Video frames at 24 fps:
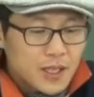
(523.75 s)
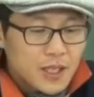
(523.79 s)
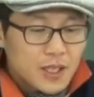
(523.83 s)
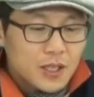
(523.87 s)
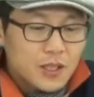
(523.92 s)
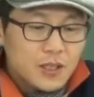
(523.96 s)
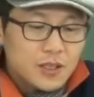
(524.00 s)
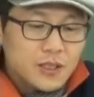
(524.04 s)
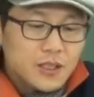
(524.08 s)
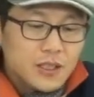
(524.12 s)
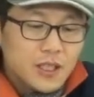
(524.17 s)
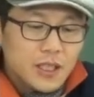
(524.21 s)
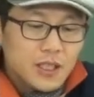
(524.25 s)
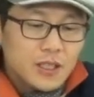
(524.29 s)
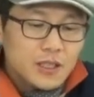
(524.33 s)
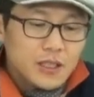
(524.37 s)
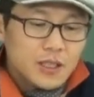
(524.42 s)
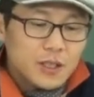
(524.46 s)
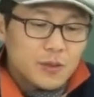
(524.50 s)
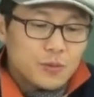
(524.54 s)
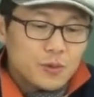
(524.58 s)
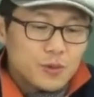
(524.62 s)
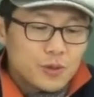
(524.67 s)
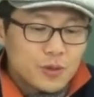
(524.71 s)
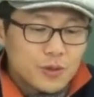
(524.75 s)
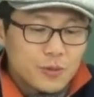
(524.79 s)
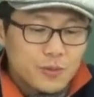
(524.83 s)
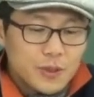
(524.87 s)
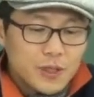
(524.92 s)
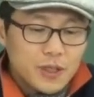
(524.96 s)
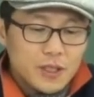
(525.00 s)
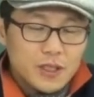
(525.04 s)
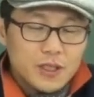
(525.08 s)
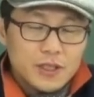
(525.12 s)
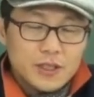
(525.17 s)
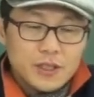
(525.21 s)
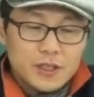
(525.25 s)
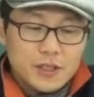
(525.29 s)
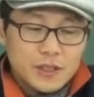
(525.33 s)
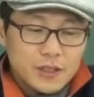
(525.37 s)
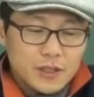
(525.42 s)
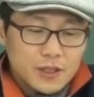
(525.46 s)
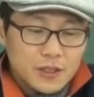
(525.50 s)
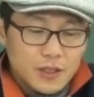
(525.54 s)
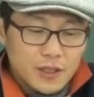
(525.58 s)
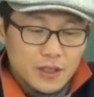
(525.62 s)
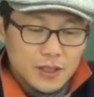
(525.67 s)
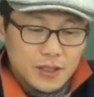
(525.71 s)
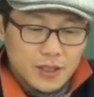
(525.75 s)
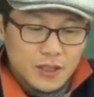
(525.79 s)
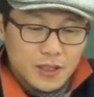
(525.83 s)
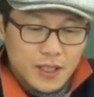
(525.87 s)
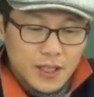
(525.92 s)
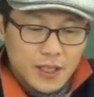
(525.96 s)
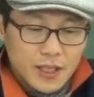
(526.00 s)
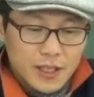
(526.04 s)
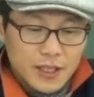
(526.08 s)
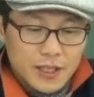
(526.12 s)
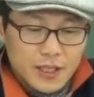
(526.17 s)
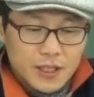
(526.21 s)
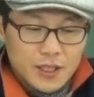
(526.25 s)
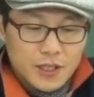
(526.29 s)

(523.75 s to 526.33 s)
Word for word: 현재형이 붙으면 어떻게?